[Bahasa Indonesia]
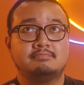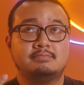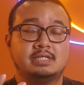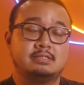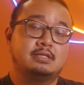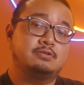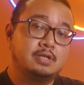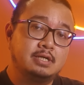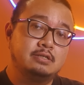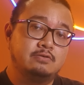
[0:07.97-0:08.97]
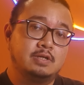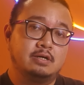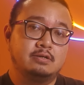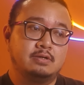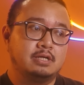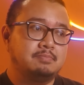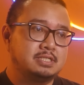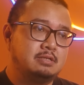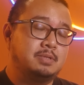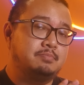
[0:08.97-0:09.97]
arsitekturnya akan digunakan oleh
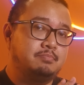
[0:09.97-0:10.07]
PS5